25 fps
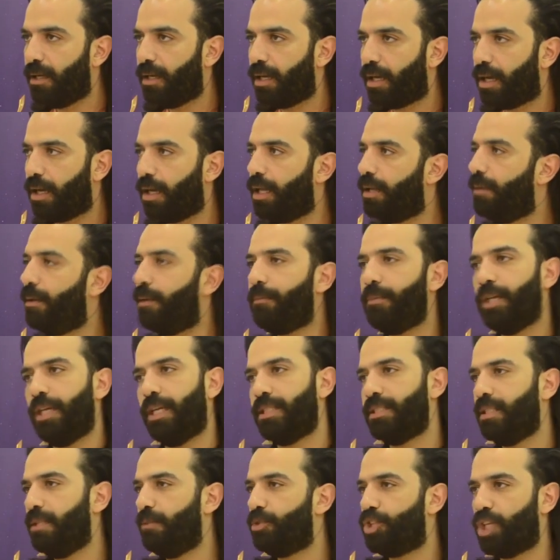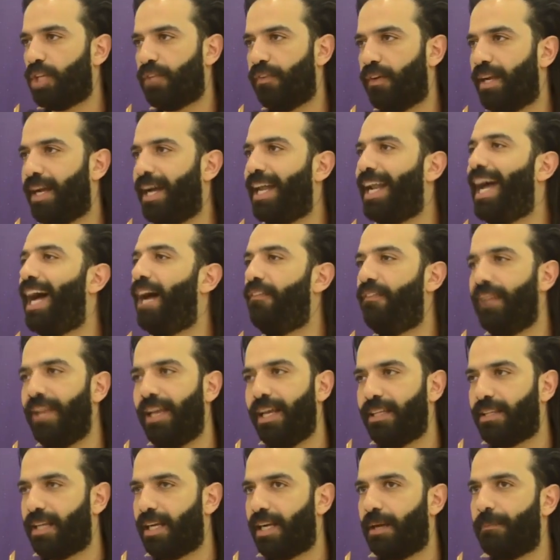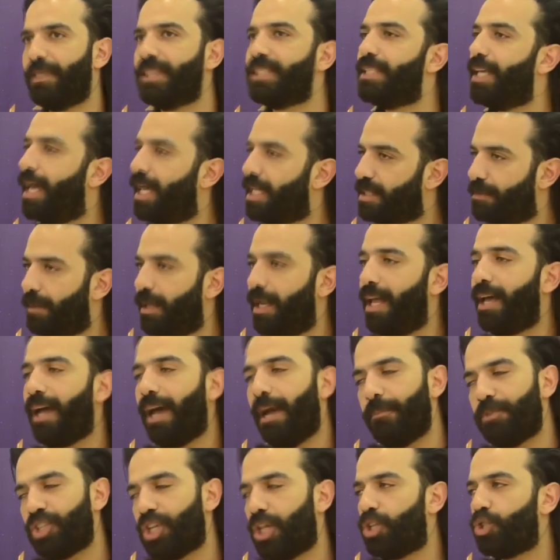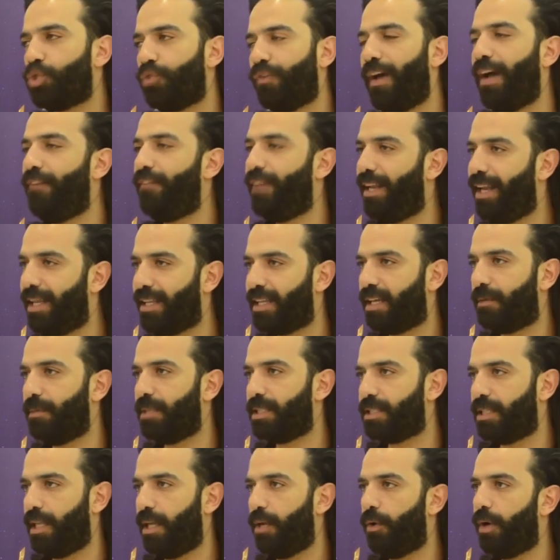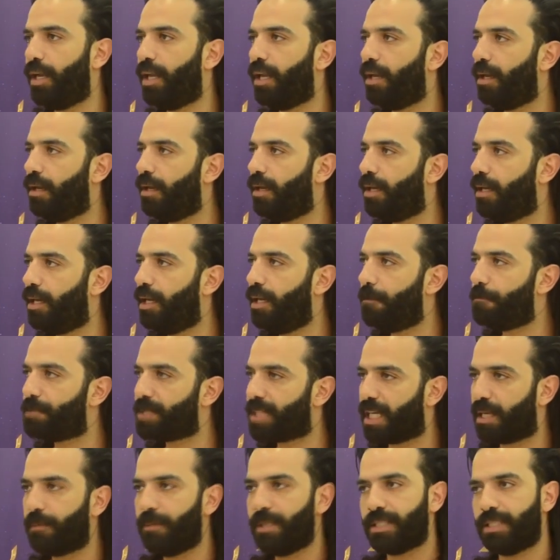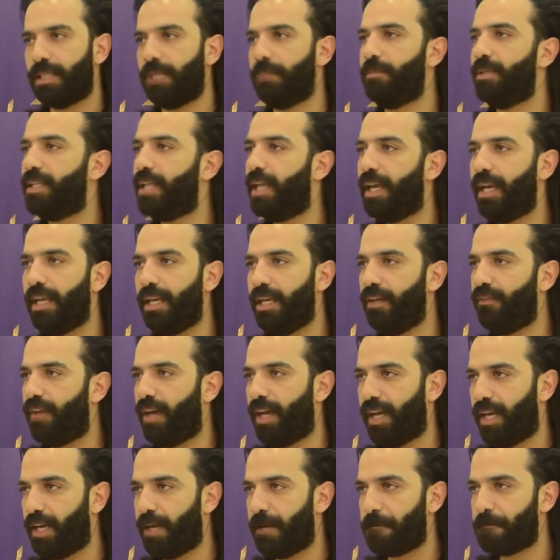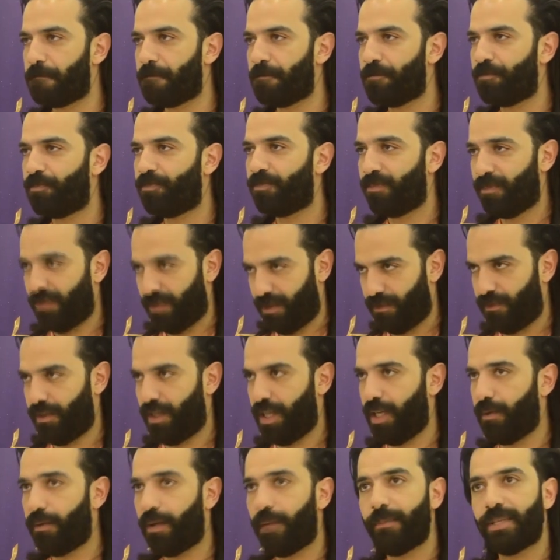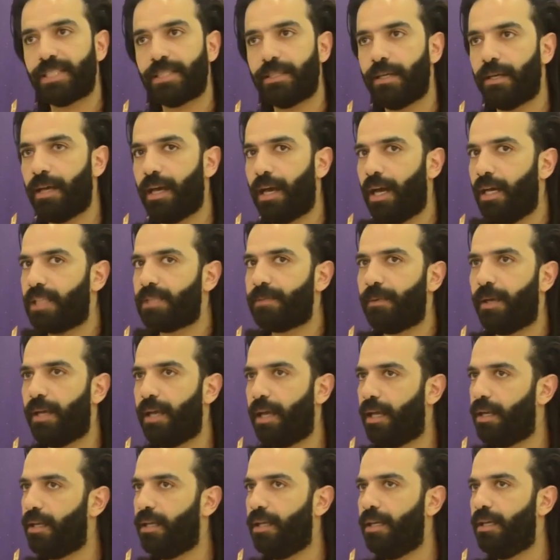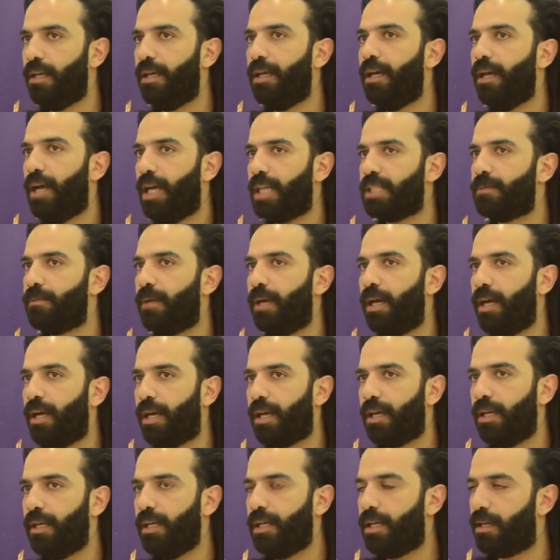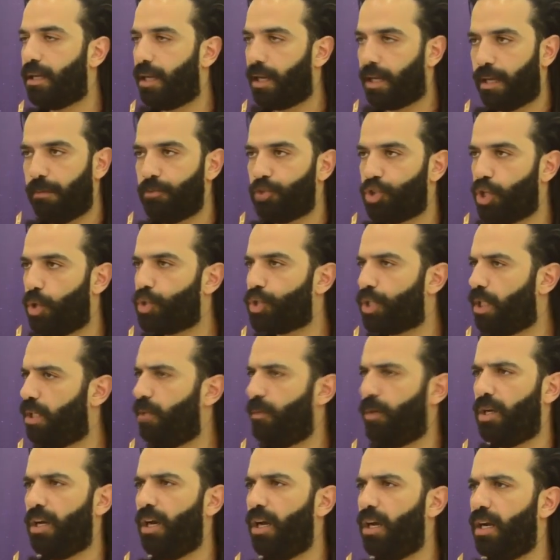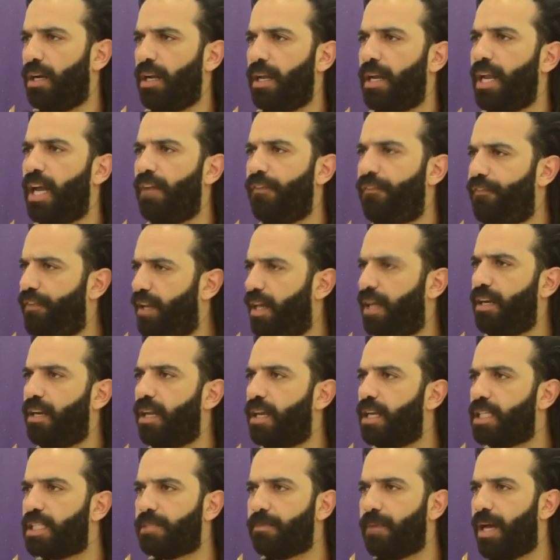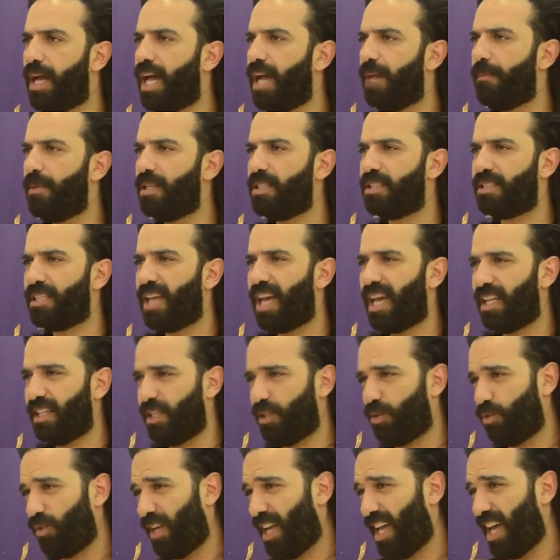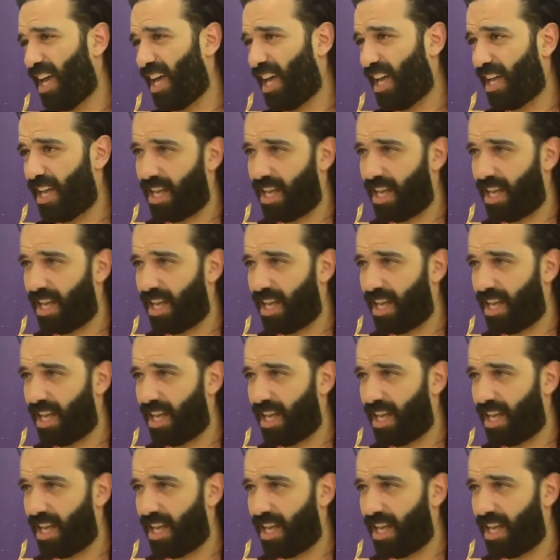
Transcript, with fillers: خلاص يا سيدي مش هتفرج على حفلاتك بس هسمع لا مش هشوف حفلاتك مثلا لو انا لبسك مثلا مضايقني في حاجه فاهم بس هسمع يعني هسمع اغانيك لكن مش هوصل لمرحله ان انا اقفل ان انا اسمع احمد سعد ولا